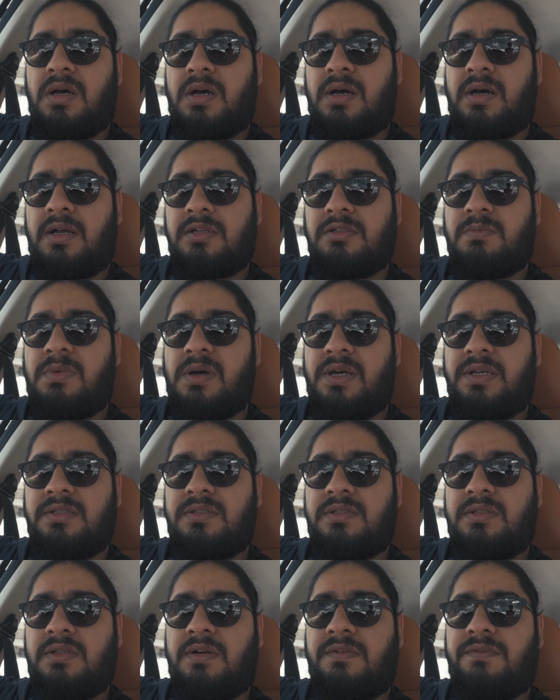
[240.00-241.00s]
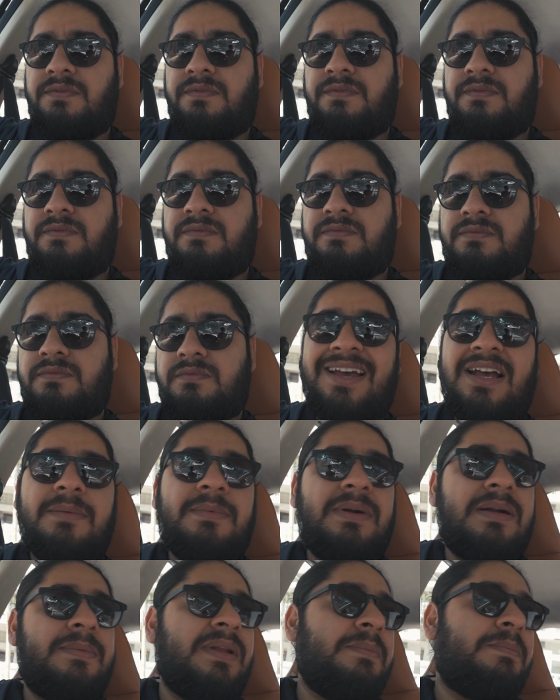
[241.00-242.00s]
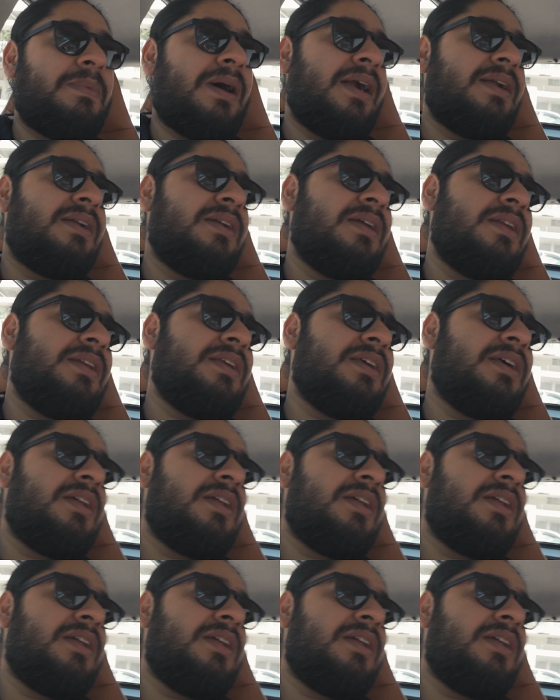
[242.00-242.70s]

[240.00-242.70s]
आज भाई सिर्फ बट मेरी पार्टनर नहीं है